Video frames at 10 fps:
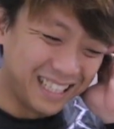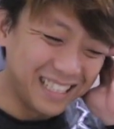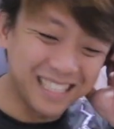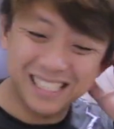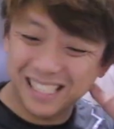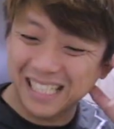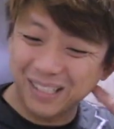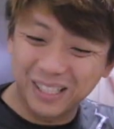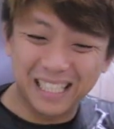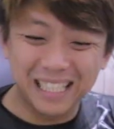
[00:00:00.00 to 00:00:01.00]
也是跟
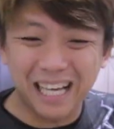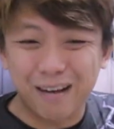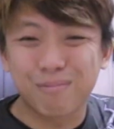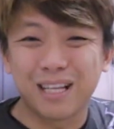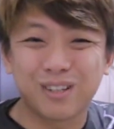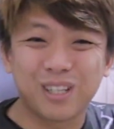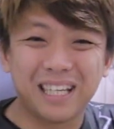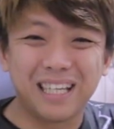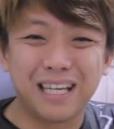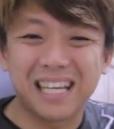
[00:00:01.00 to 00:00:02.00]
我一样面
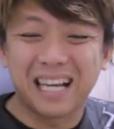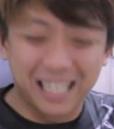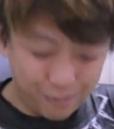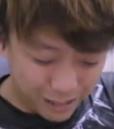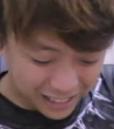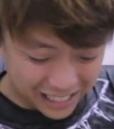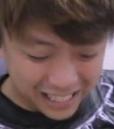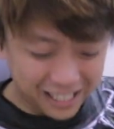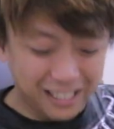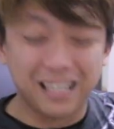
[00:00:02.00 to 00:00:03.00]
对这样的问
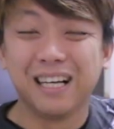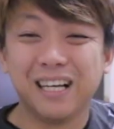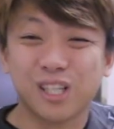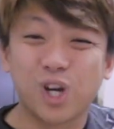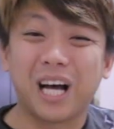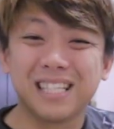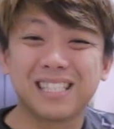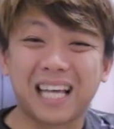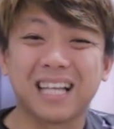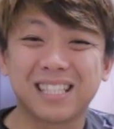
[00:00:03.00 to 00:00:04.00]
题哈、哦，穿
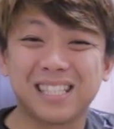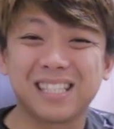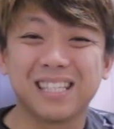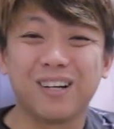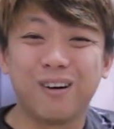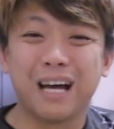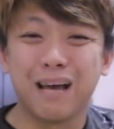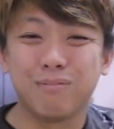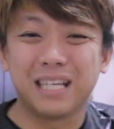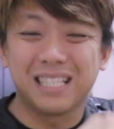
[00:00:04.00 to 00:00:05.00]
三次 O
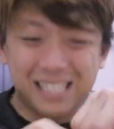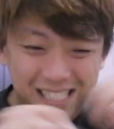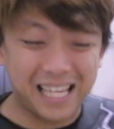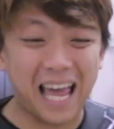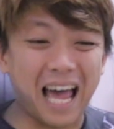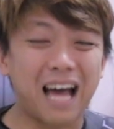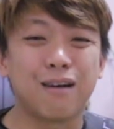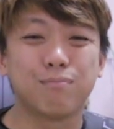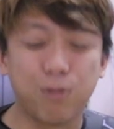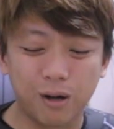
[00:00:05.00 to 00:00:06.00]
M P 炸
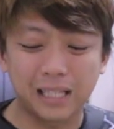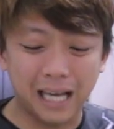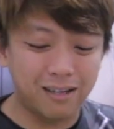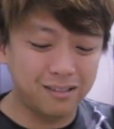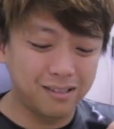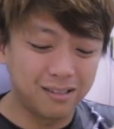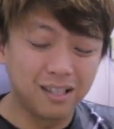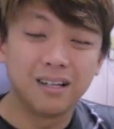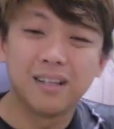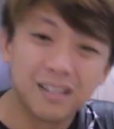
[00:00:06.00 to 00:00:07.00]
破掉，
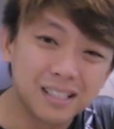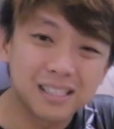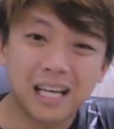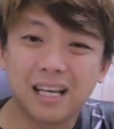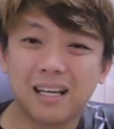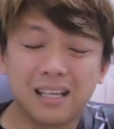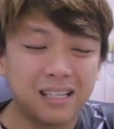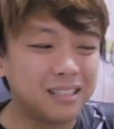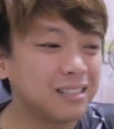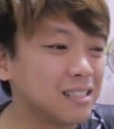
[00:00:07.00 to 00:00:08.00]
在
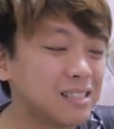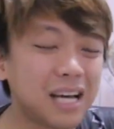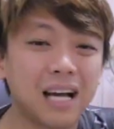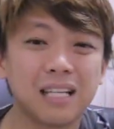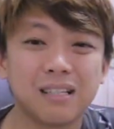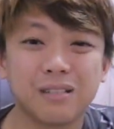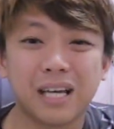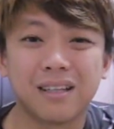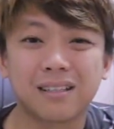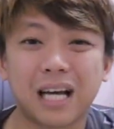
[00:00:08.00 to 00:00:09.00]
底下留
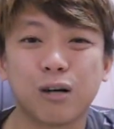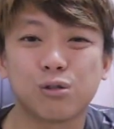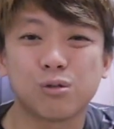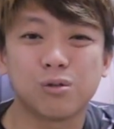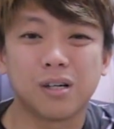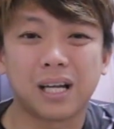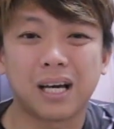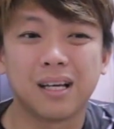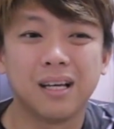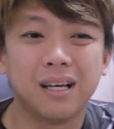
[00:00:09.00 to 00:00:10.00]
言告诉我
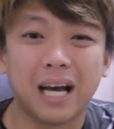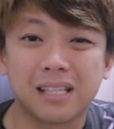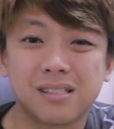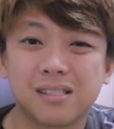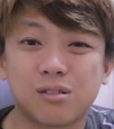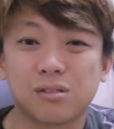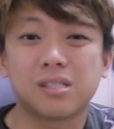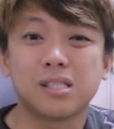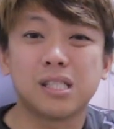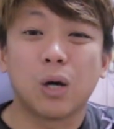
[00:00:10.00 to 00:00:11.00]
啦，还是就
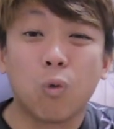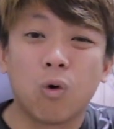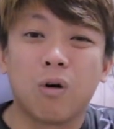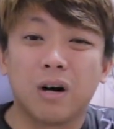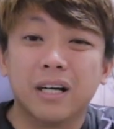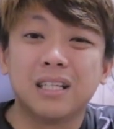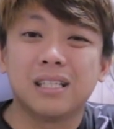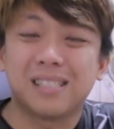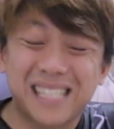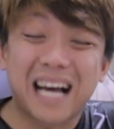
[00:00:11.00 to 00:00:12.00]
是我而
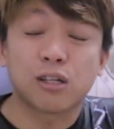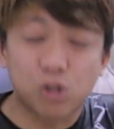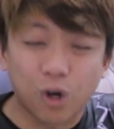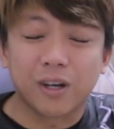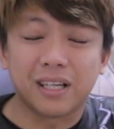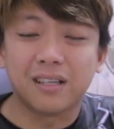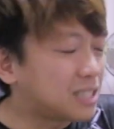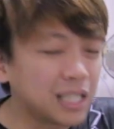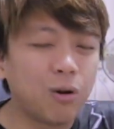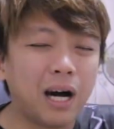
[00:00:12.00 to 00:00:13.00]
已降水。
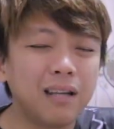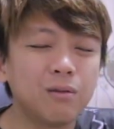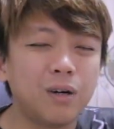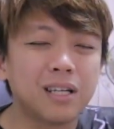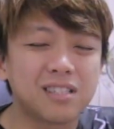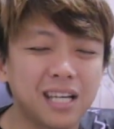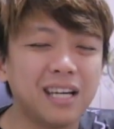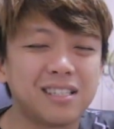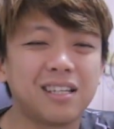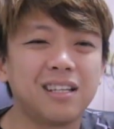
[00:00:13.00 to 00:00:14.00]
喜欢我
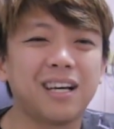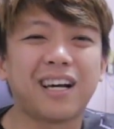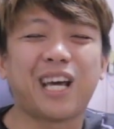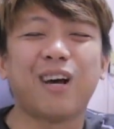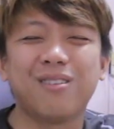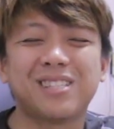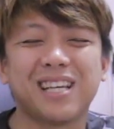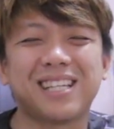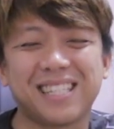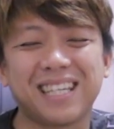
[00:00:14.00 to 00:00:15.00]
这一集的 Q
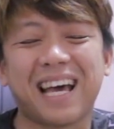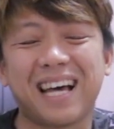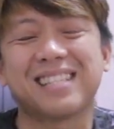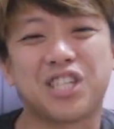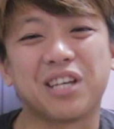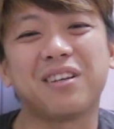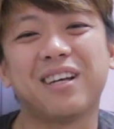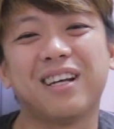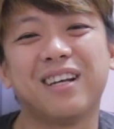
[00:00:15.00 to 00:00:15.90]
C C S， 请